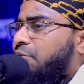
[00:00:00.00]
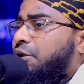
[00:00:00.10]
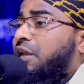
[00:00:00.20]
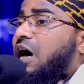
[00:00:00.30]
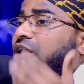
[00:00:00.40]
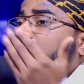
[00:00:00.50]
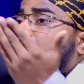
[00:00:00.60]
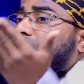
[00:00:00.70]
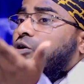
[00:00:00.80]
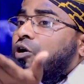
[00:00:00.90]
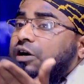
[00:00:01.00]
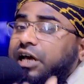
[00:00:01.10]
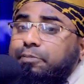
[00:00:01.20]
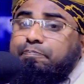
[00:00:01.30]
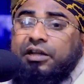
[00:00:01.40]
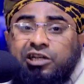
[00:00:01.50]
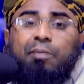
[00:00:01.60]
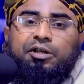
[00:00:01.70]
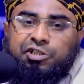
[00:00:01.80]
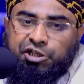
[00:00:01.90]
আলামিন আল্লাহর হকের
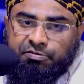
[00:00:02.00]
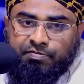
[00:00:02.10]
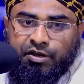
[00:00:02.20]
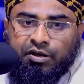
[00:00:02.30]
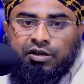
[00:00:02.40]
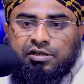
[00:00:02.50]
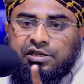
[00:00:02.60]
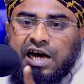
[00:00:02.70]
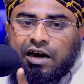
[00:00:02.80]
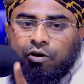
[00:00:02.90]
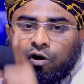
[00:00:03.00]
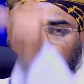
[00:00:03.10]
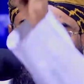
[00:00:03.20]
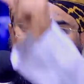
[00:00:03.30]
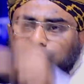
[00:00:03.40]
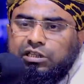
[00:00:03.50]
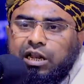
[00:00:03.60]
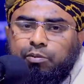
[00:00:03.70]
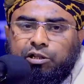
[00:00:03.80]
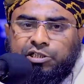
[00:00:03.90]
পাশাপাশি যার হকের কথা
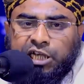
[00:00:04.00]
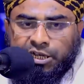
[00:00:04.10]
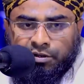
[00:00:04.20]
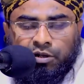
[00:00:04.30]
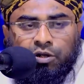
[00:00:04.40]
বলছেন